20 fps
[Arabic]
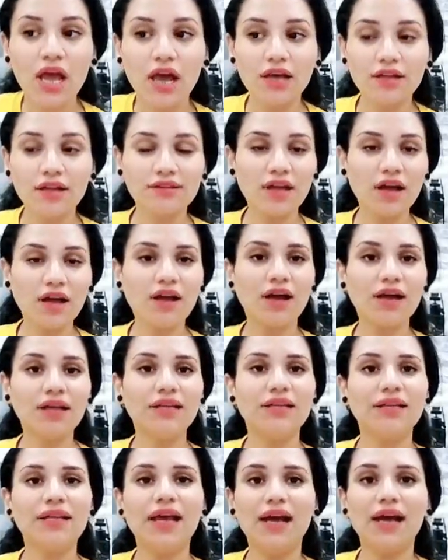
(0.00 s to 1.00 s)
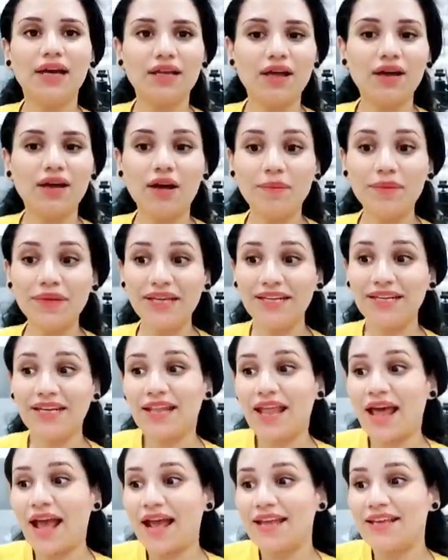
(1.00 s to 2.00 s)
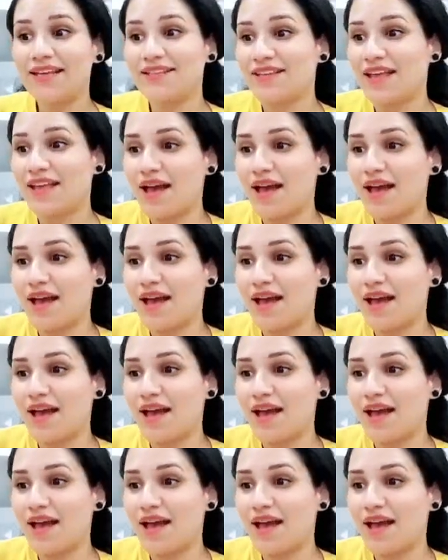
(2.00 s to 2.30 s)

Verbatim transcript: الطاقه اللي ليها علاقه بان انا عايز